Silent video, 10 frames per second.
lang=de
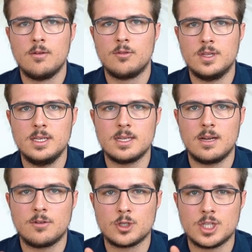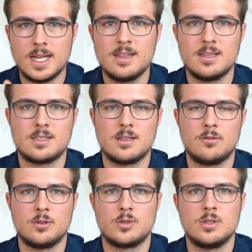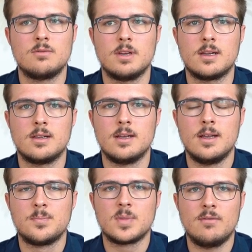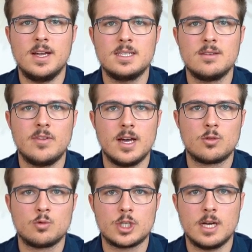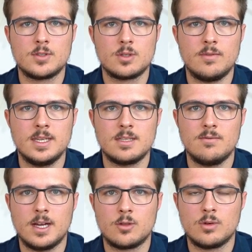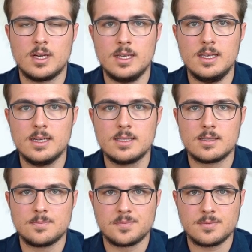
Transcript: für dich ein Verständnis dafür zu entwickeln, welchen Wert du schaffst und welchen Wert du kreierst